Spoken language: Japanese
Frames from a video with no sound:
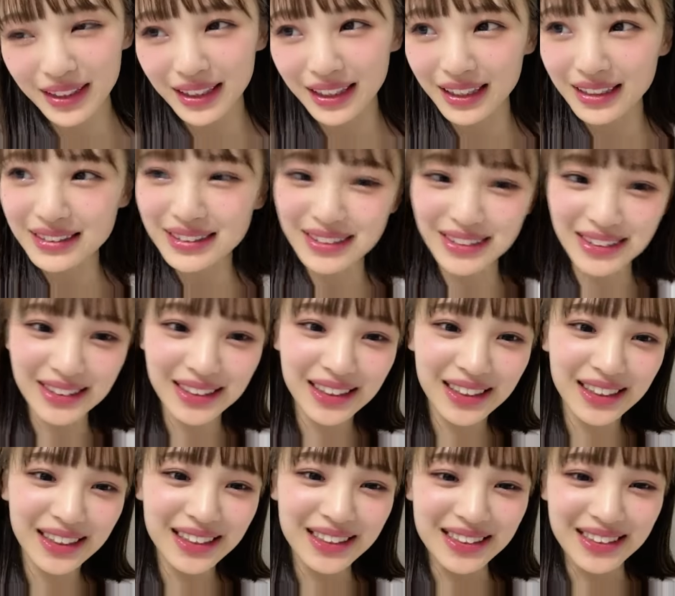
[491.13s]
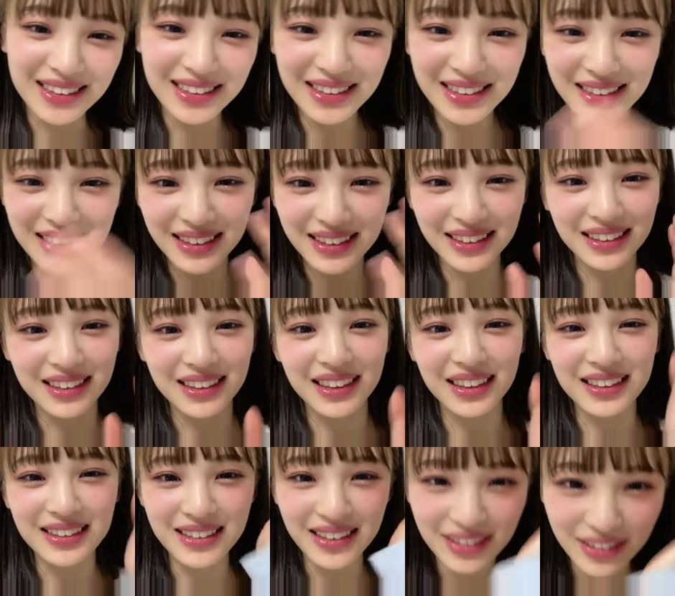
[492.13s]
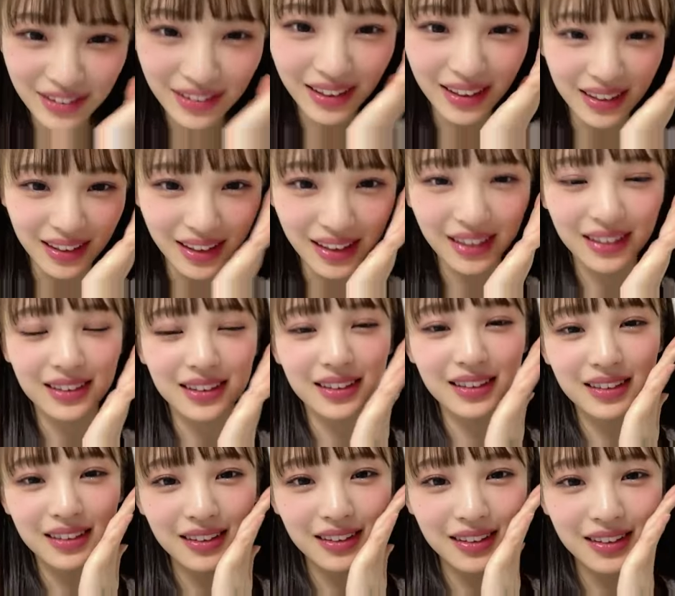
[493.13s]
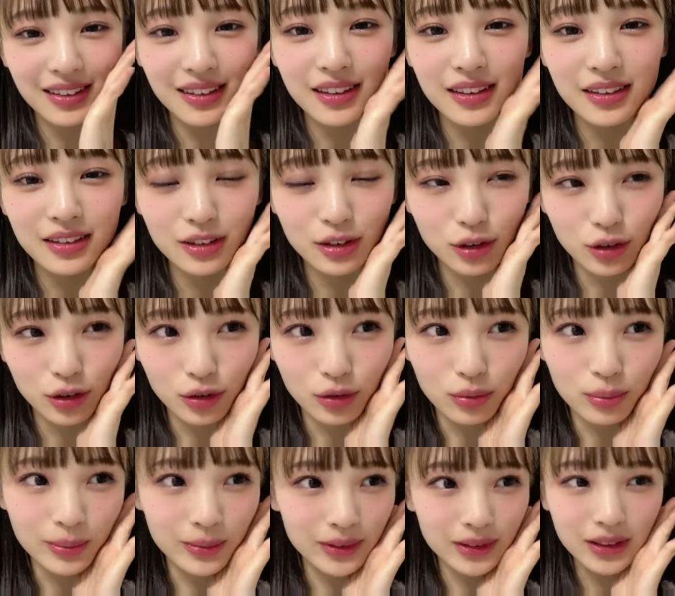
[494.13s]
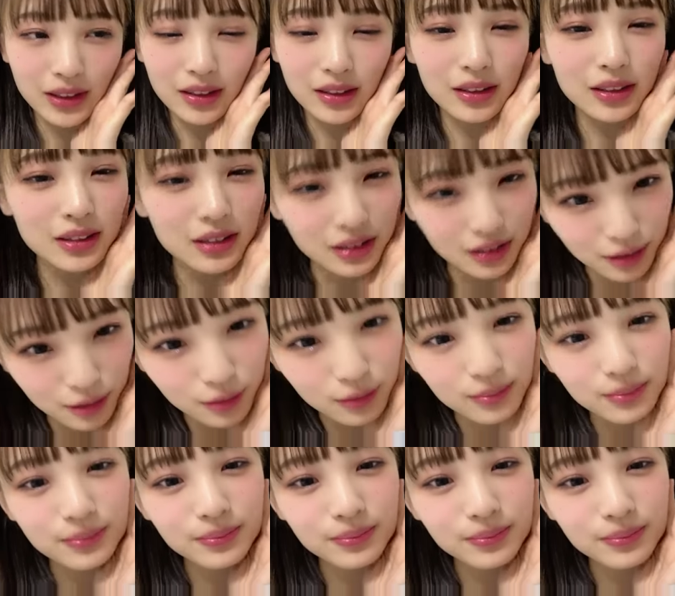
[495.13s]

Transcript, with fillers: 感じ心身に出せるかなってちょっと思ったんですけど